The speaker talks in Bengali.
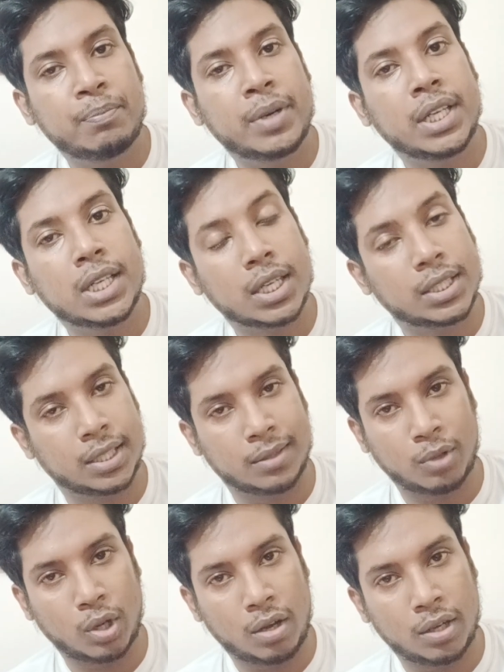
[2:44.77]
প্রিকারসার
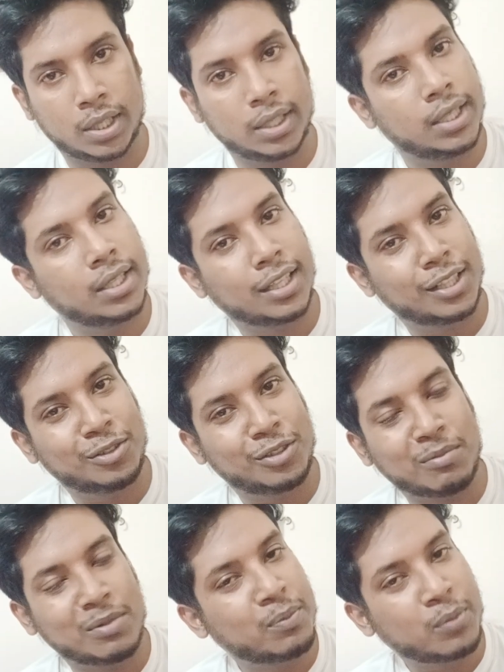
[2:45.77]
বলা হয় এটা কিন্তু
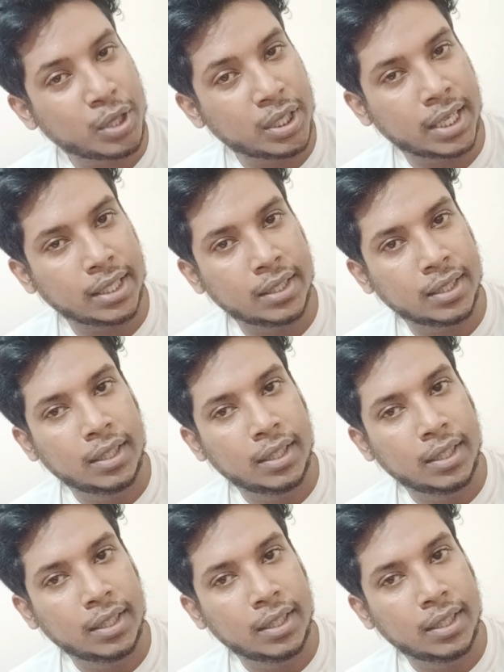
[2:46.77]
আমরা পড়ি নাই